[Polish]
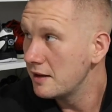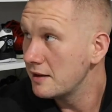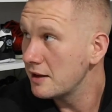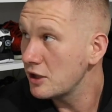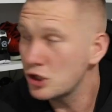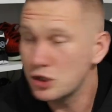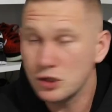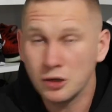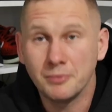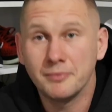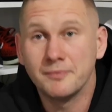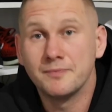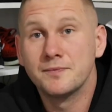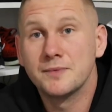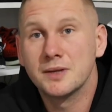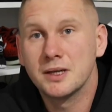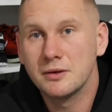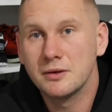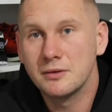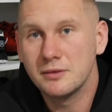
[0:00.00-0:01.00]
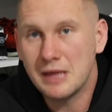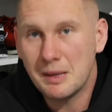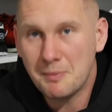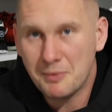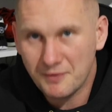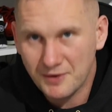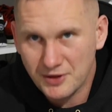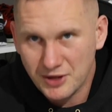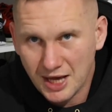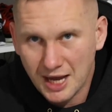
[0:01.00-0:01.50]
Zresztą nie
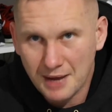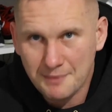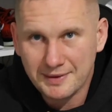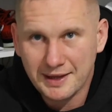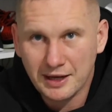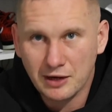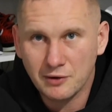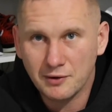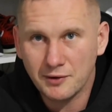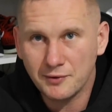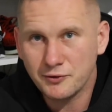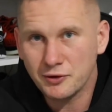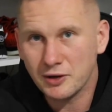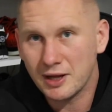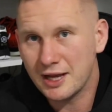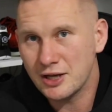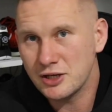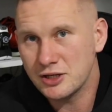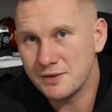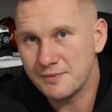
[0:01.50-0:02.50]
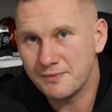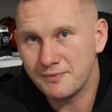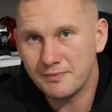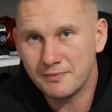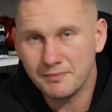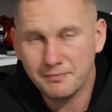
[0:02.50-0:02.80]
powiedziałem tego we wczorajszym